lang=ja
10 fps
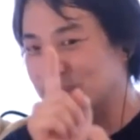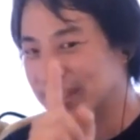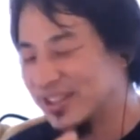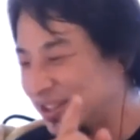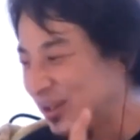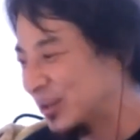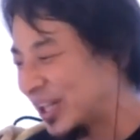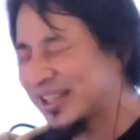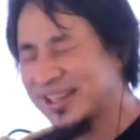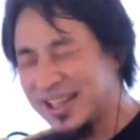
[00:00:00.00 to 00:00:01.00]
に来るように
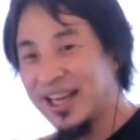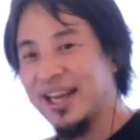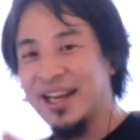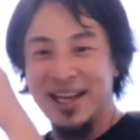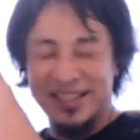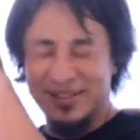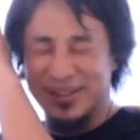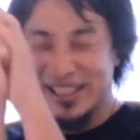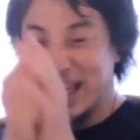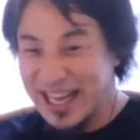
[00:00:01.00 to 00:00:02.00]
なってて、その
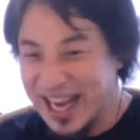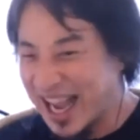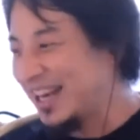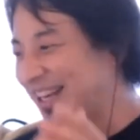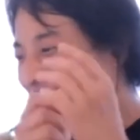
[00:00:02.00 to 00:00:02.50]
力が入りや